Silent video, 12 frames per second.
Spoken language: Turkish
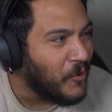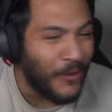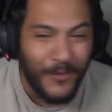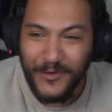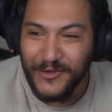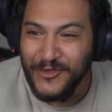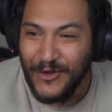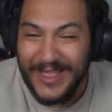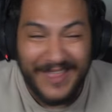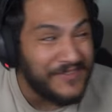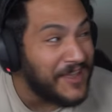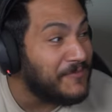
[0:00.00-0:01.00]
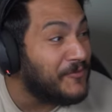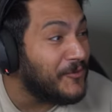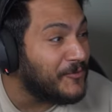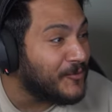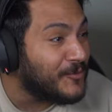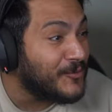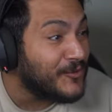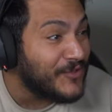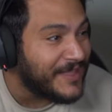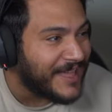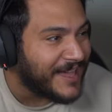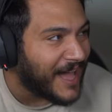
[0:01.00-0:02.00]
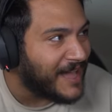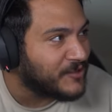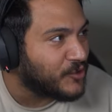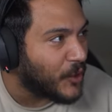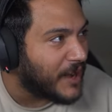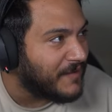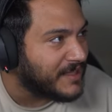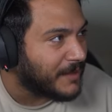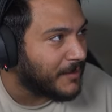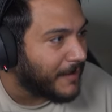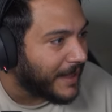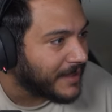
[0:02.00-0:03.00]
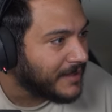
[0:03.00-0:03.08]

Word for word: umrunda olan değil. Bu umrunda değil kardeşim. Görev adamı bak.